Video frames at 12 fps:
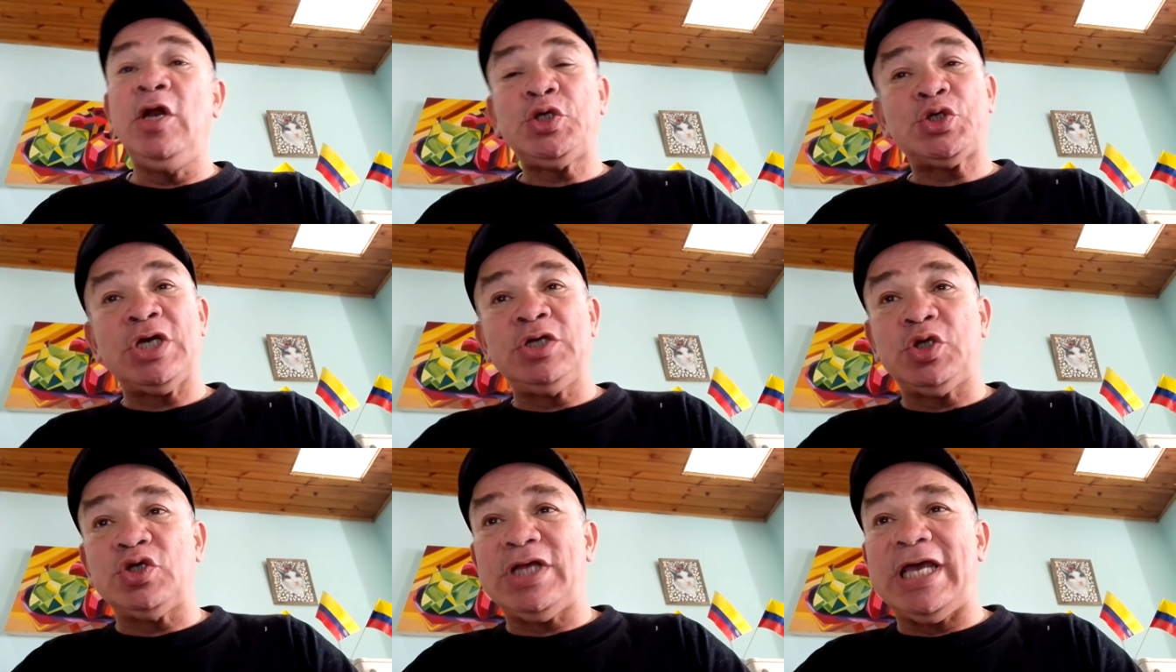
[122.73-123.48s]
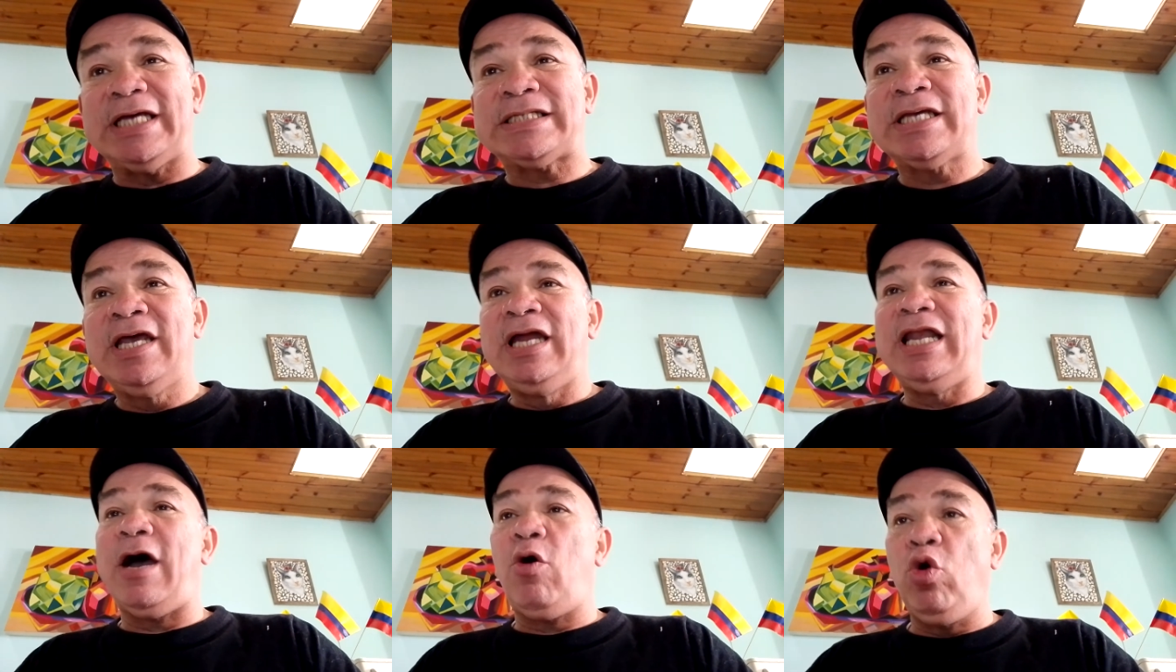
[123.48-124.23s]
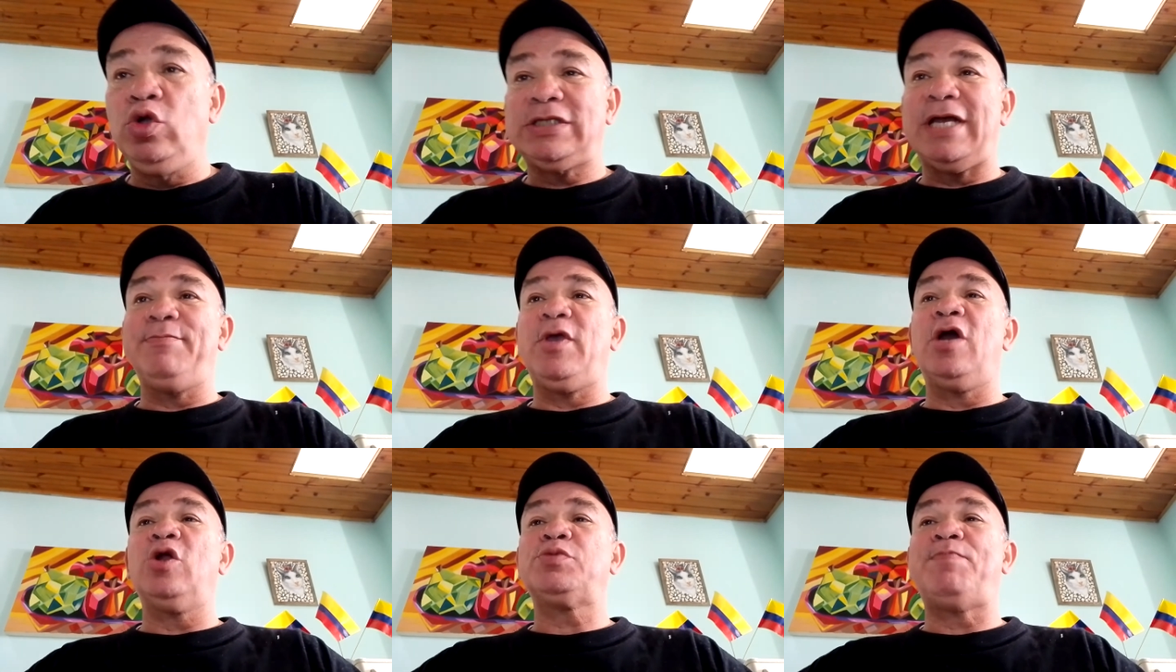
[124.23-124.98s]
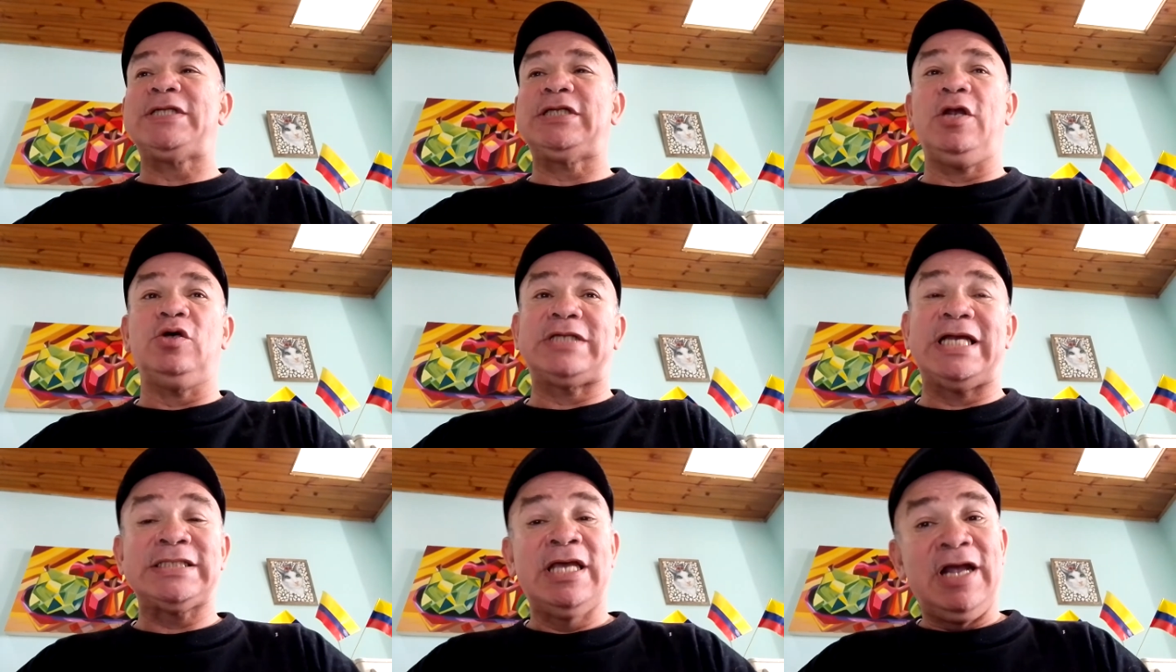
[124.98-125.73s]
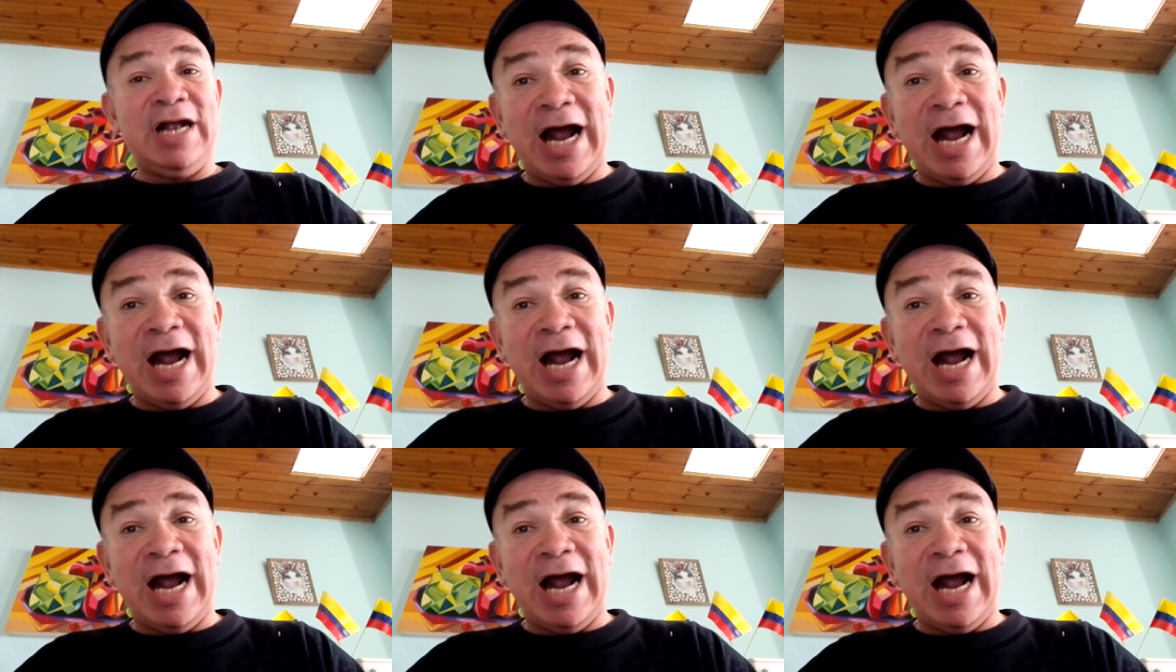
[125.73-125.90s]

1810, la Junta envió a los patriotas